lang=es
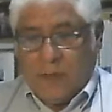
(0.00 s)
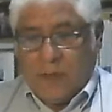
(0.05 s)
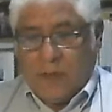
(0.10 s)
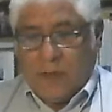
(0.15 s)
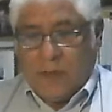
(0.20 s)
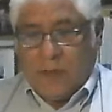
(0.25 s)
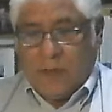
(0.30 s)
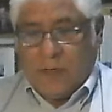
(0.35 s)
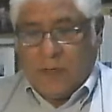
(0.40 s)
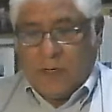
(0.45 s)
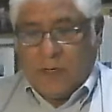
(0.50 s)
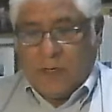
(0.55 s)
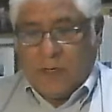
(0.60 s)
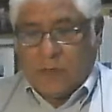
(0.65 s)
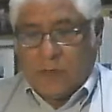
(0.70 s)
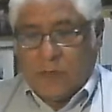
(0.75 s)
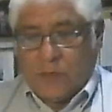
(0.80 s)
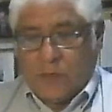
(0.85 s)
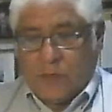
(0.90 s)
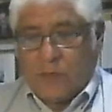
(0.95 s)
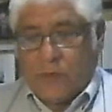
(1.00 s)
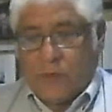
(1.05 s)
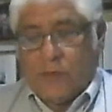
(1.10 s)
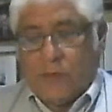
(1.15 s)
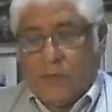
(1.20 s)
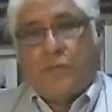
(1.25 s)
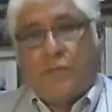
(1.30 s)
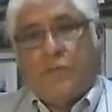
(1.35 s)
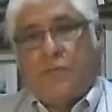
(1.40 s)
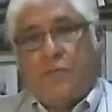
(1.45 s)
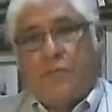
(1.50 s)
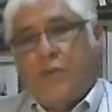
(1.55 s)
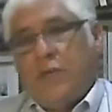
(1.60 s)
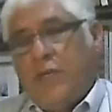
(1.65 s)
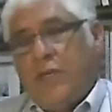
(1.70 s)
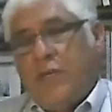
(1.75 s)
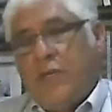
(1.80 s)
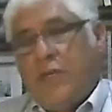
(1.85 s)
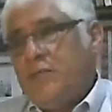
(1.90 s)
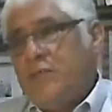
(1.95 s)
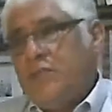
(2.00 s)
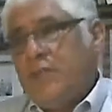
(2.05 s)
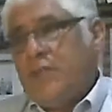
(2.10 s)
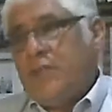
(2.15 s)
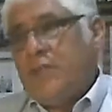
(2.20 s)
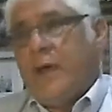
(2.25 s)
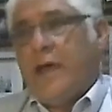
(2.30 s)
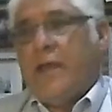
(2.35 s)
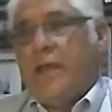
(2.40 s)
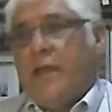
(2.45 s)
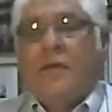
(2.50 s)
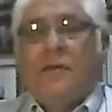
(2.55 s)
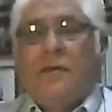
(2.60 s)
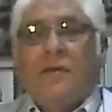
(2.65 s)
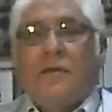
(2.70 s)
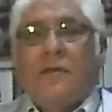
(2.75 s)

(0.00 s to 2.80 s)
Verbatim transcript: en lo que nosotros podríamos llamar